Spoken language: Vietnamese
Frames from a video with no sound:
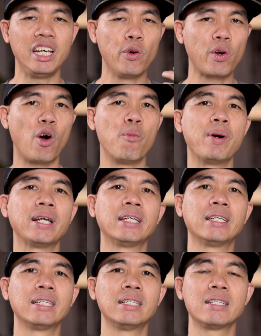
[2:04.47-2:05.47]
yêu cầu mình
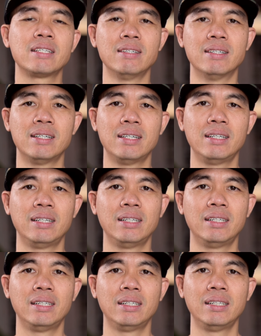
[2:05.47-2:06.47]
sửa
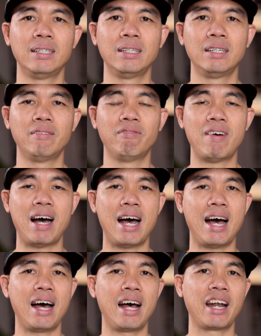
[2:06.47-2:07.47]

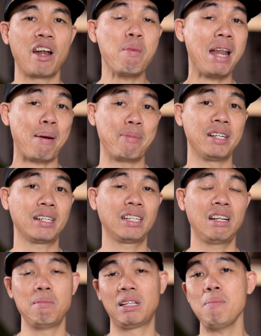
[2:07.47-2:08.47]
và nếu mình làm được
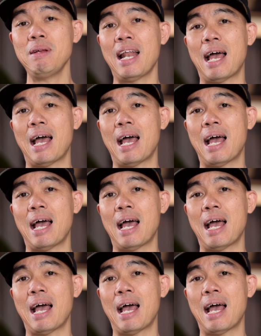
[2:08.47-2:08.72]
thì mình tới mình